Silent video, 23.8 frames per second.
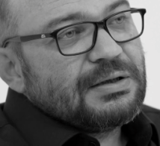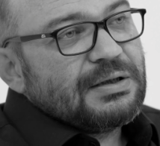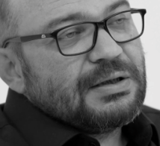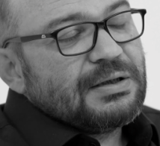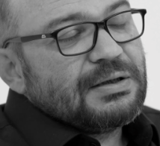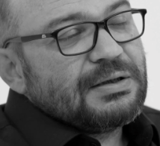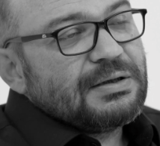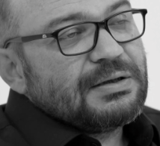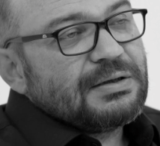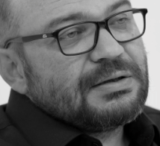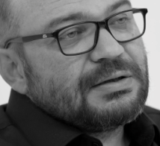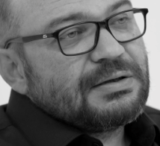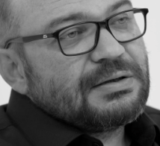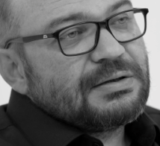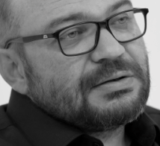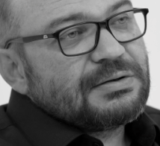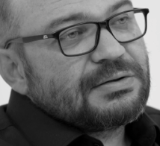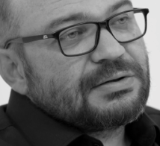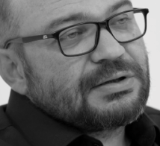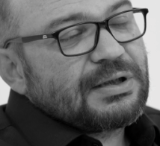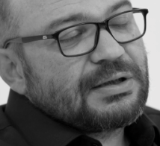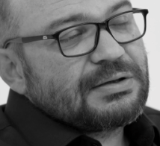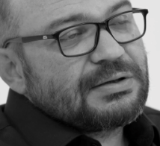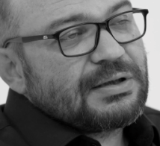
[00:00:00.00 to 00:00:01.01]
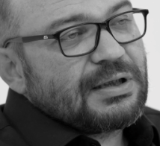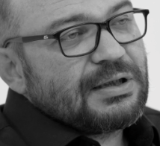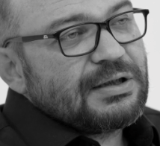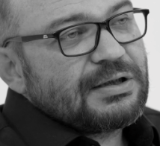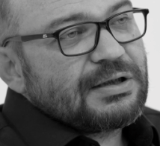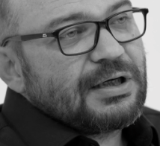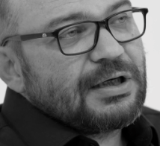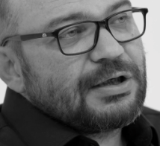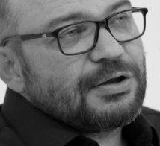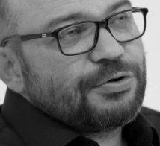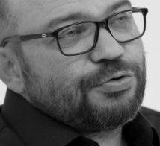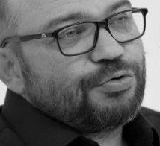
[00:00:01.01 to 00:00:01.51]
E, Sezai
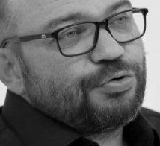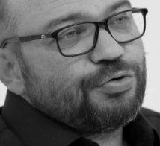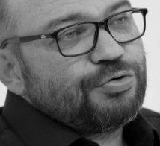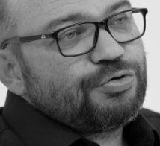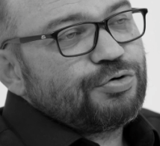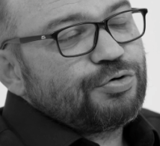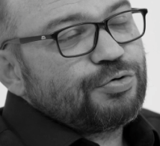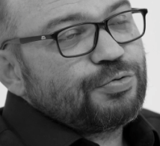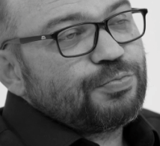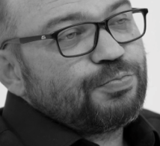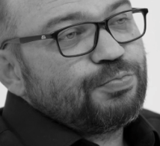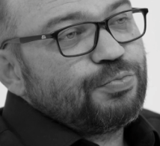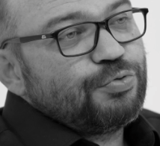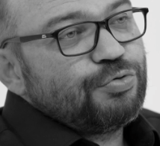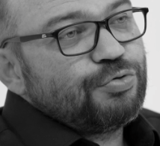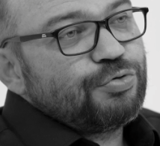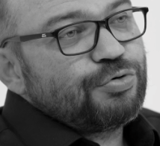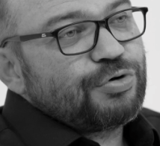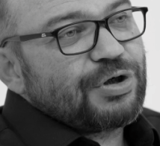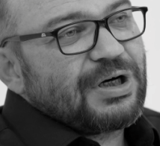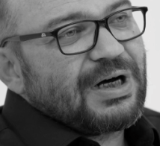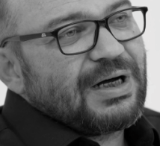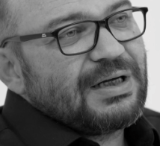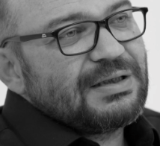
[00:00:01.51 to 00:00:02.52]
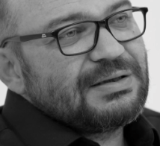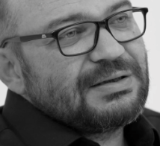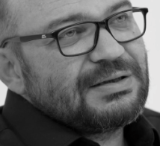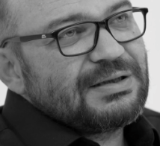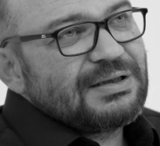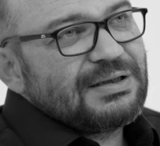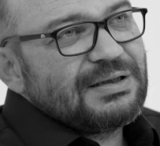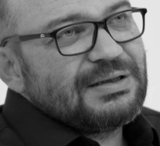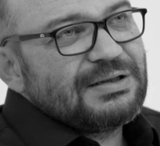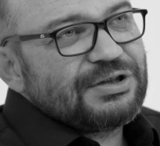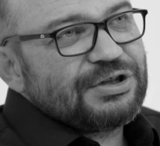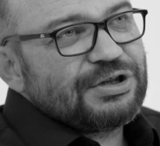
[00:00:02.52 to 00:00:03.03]
Karakoç bu
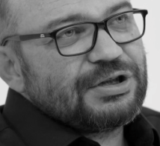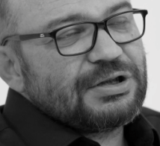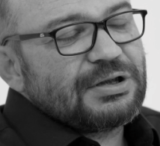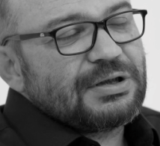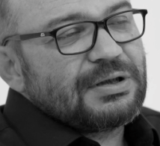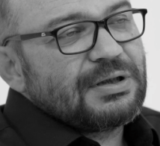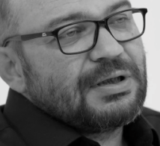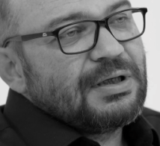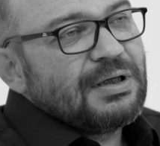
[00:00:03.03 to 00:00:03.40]
kandırılışı